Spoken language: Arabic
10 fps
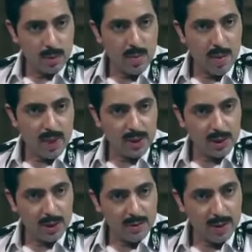يبقى ما
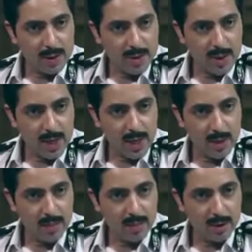كانش ينفع تسمع
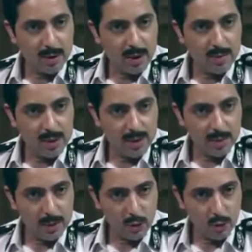الكلام الفاضي اللي البت
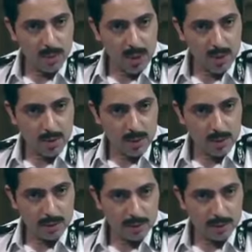دي بتقوله من الاول